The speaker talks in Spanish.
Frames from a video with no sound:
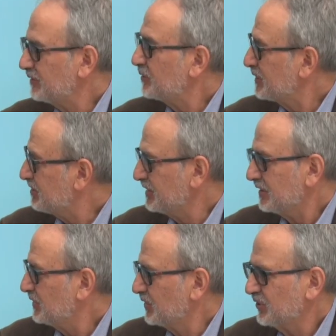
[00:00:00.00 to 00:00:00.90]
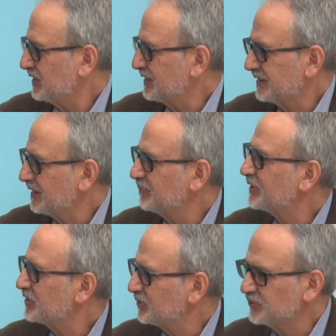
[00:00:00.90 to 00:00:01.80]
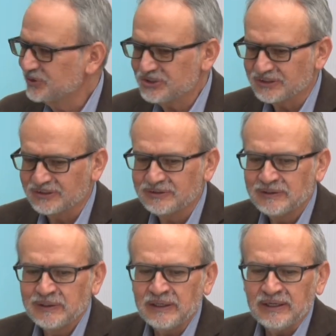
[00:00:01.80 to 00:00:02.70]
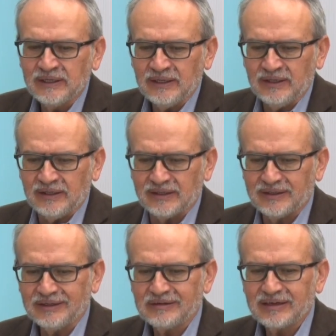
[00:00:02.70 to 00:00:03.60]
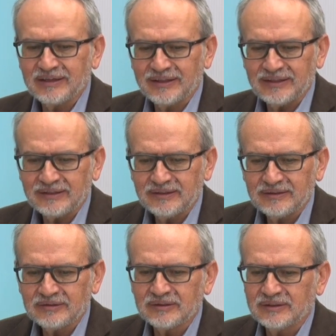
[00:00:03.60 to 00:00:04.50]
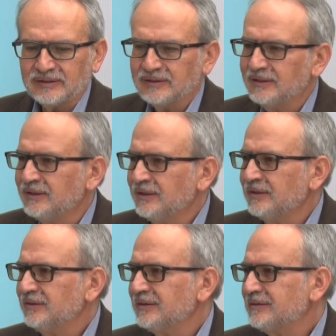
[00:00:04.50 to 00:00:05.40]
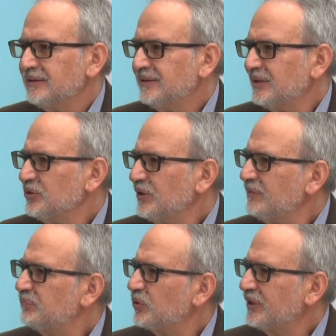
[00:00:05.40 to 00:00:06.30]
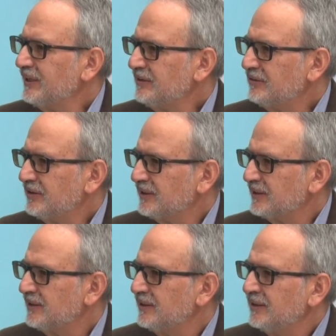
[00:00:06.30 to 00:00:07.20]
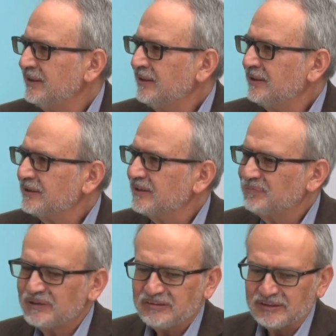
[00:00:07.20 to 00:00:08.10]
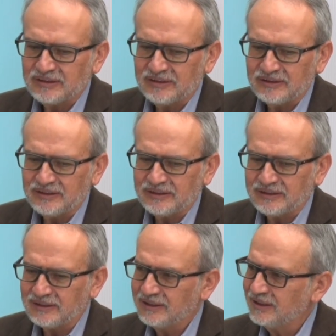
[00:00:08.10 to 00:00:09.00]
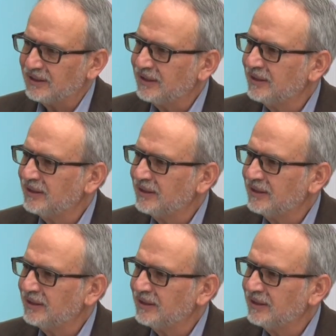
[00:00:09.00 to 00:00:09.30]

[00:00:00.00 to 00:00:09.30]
Medicina Ecológica que le aprecio mucho. Eh, en realidad eh, se trata de una ponencia que presenté en el